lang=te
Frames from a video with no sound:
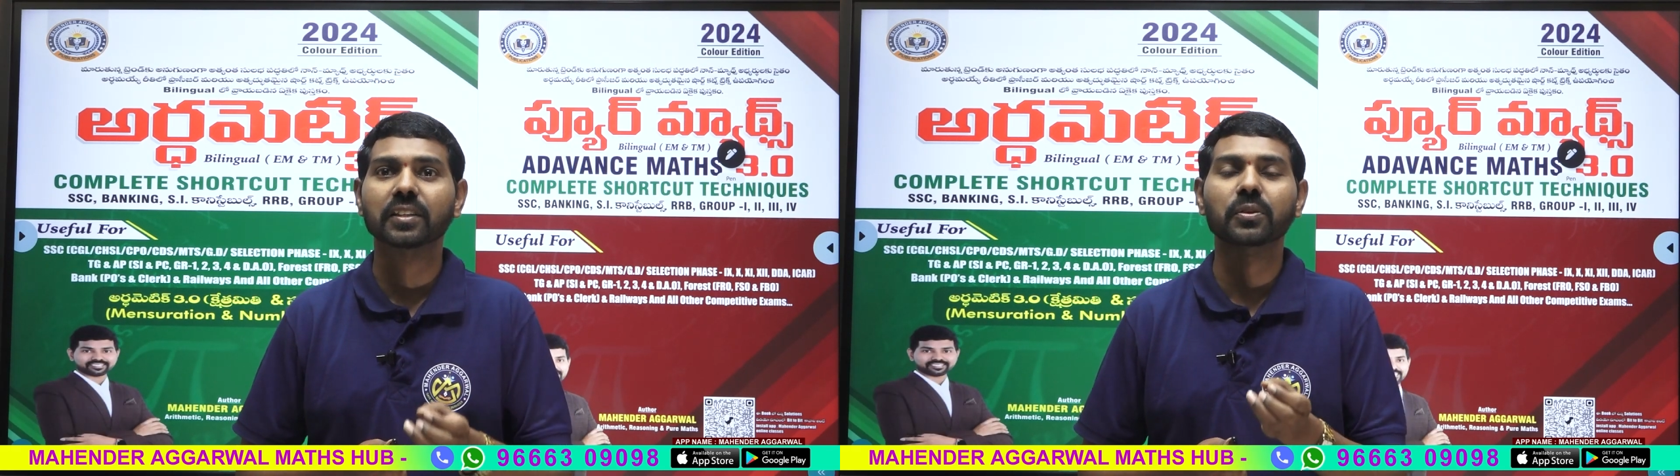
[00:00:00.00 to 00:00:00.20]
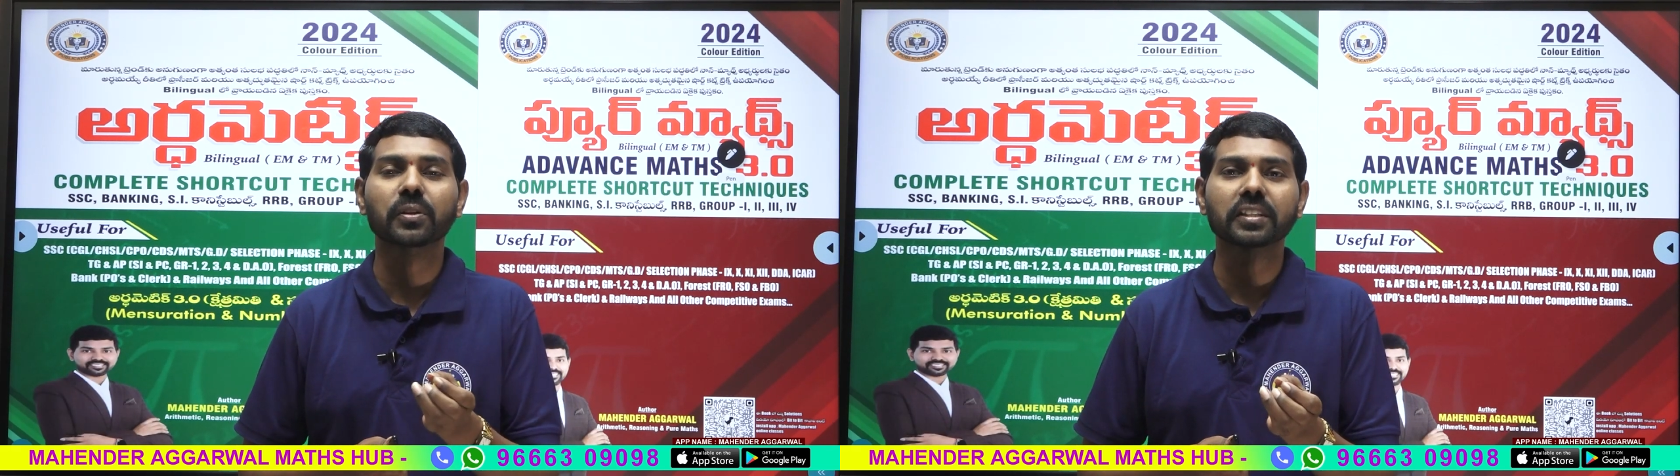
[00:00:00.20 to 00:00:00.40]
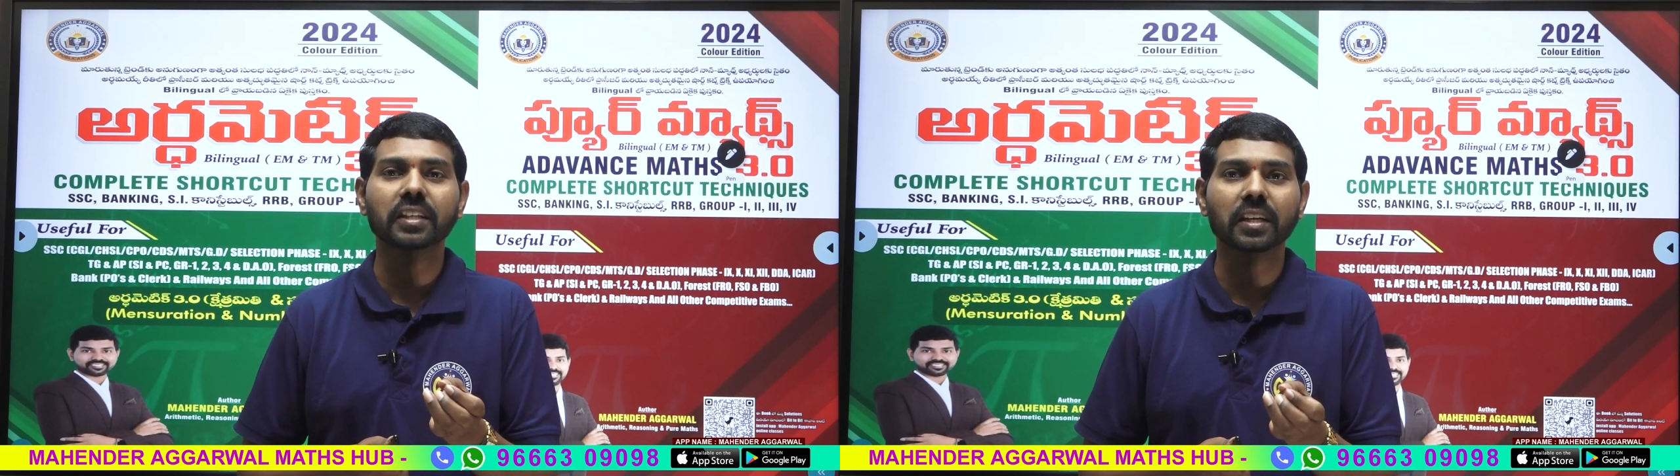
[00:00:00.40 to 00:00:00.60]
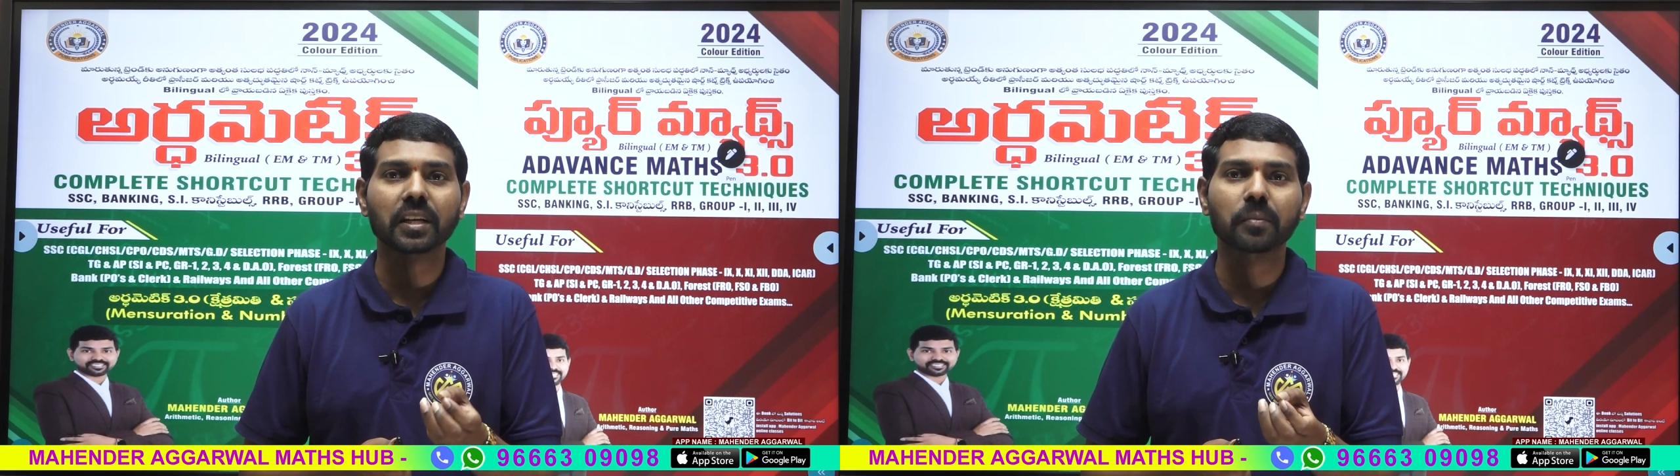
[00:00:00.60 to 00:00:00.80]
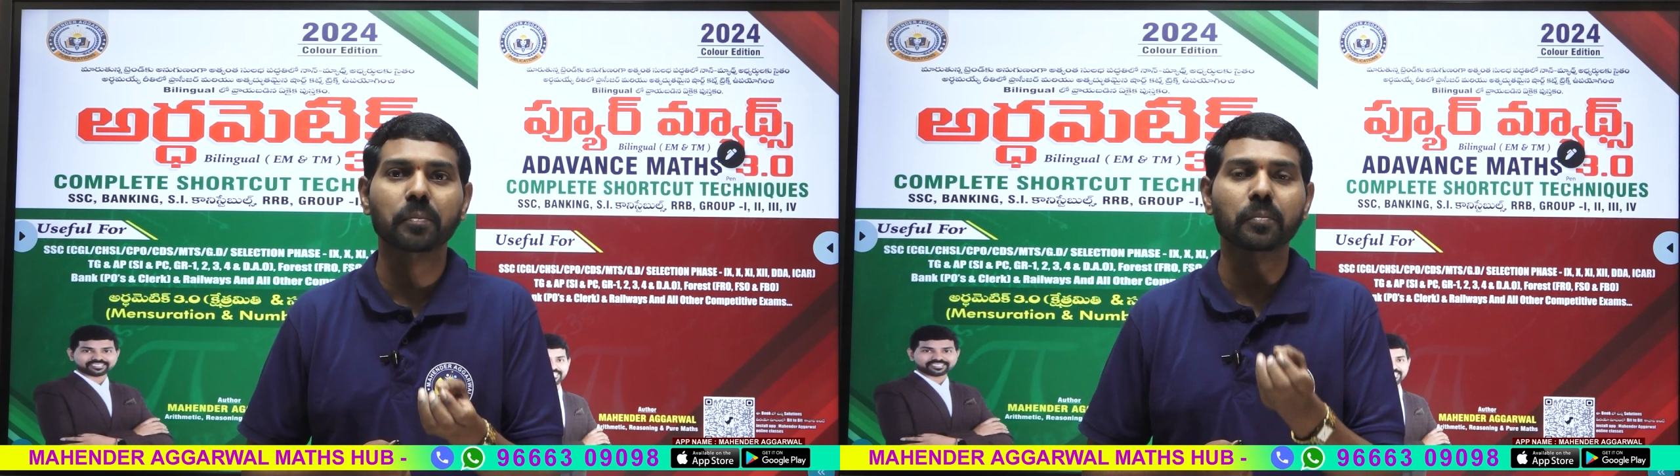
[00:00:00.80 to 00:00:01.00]
దృఢ
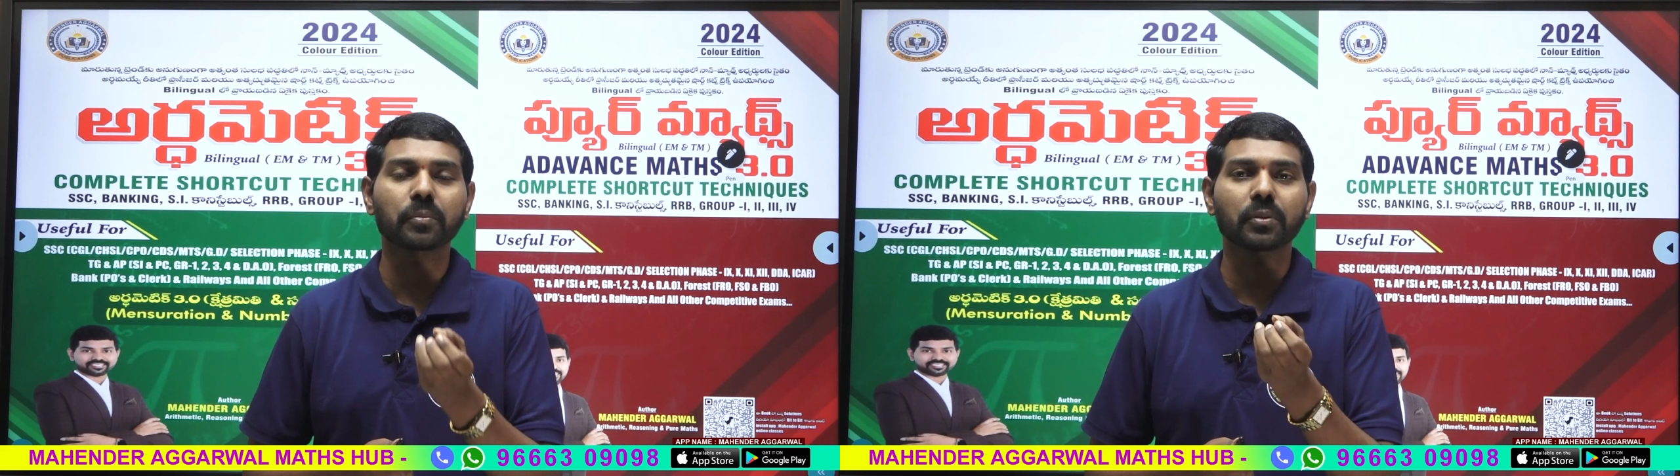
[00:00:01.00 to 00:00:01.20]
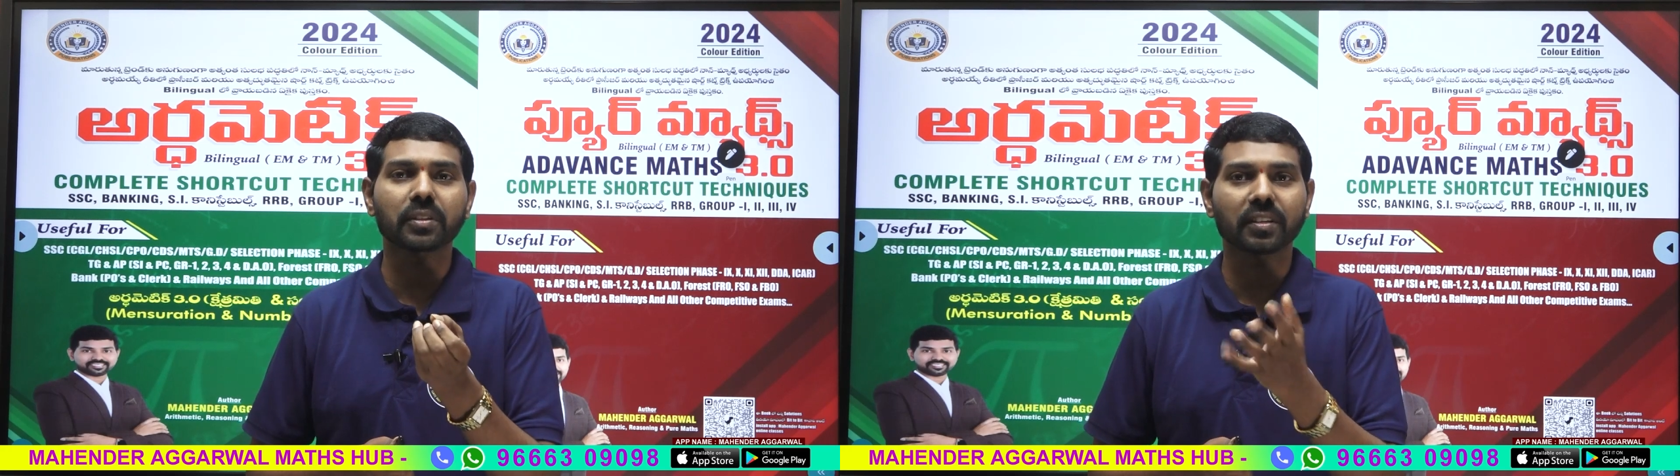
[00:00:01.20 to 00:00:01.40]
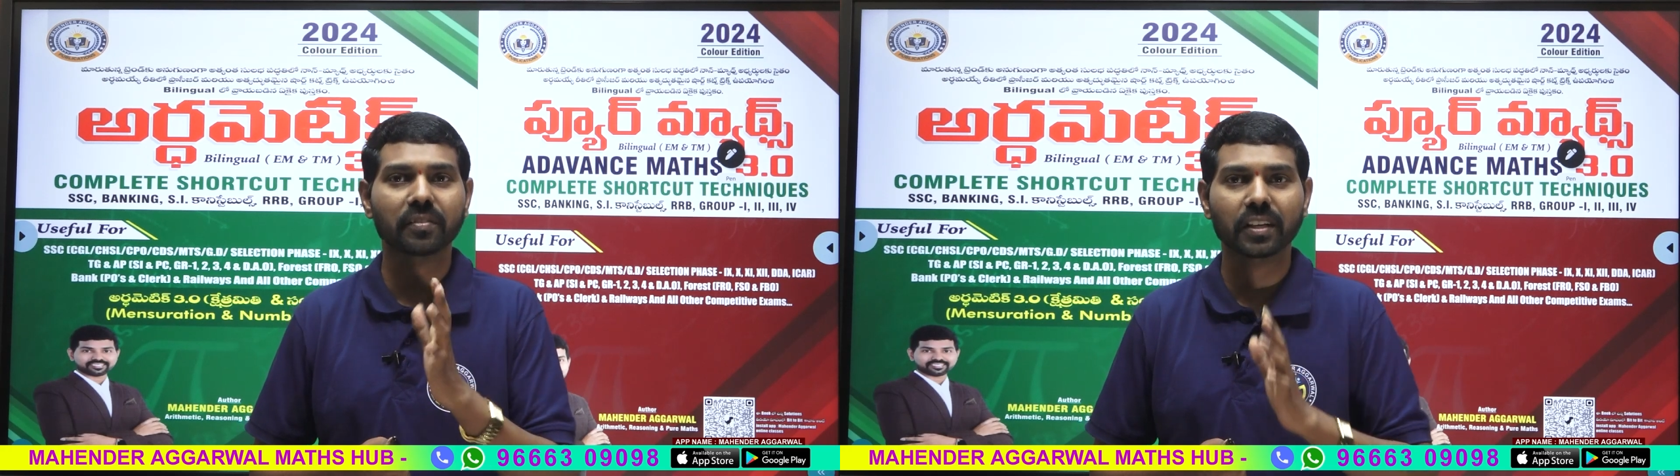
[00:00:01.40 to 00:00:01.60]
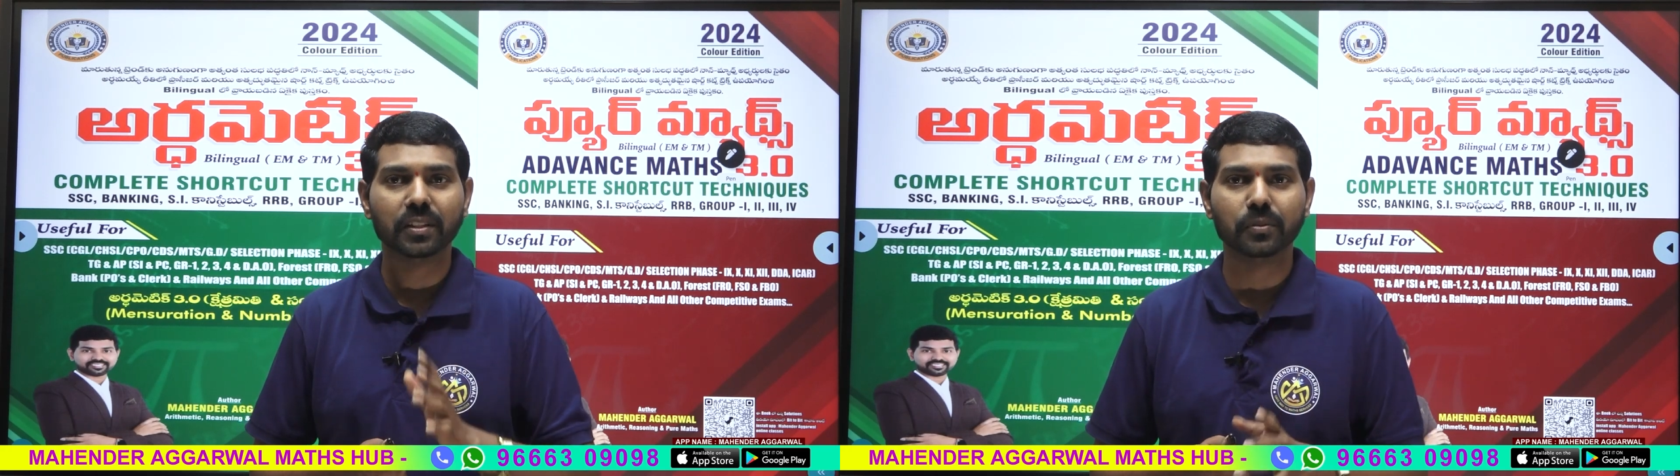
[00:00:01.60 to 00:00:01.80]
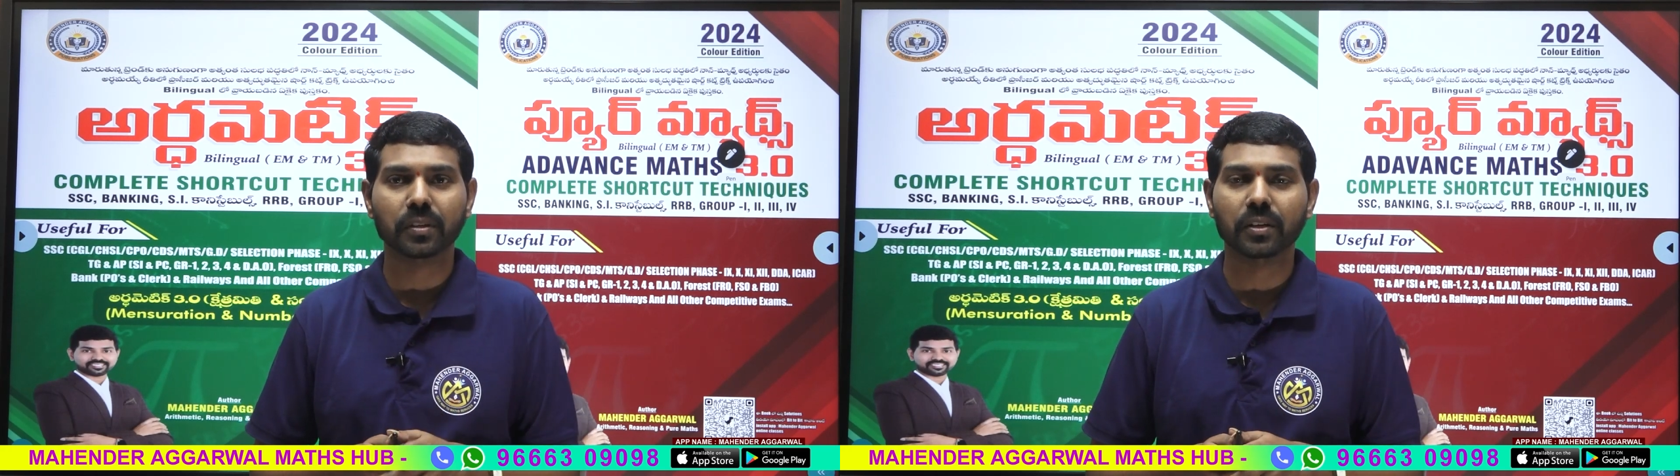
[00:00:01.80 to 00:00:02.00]
సంకల్పంతో
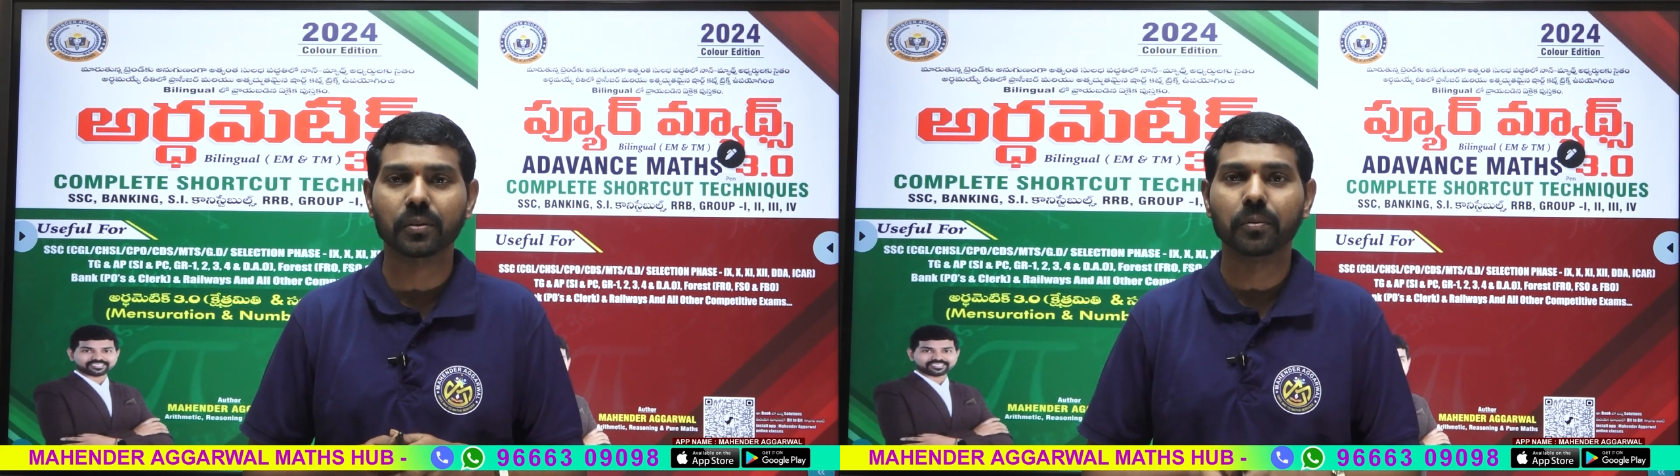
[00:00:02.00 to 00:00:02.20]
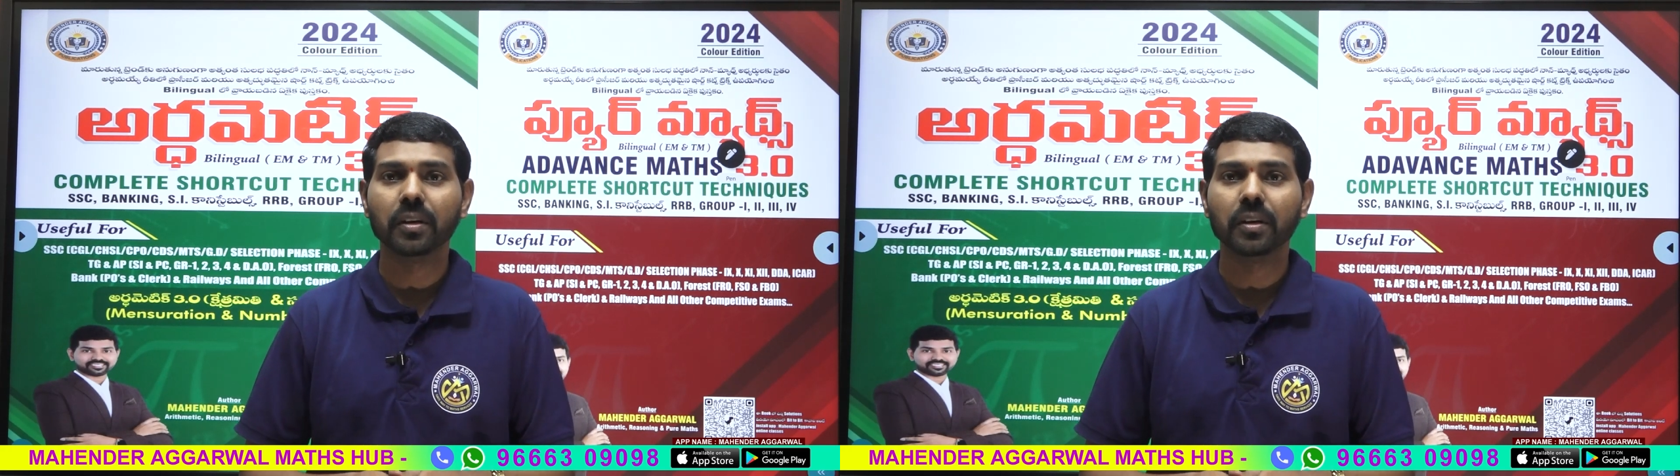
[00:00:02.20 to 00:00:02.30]
ఎవరైతే ఉన్నారో